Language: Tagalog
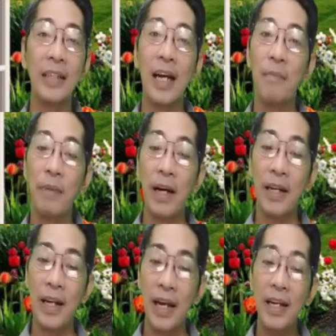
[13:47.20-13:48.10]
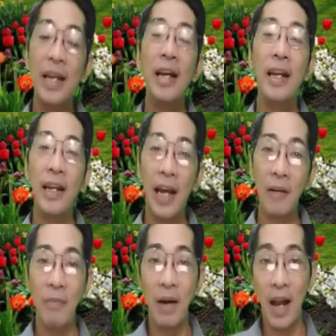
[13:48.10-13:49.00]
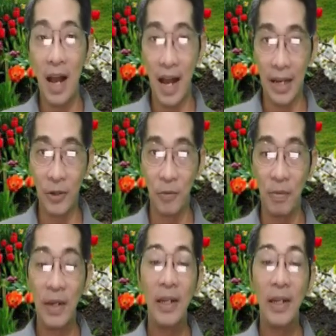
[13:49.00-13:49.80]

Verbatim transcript: sa kapakanan ng mga hayop.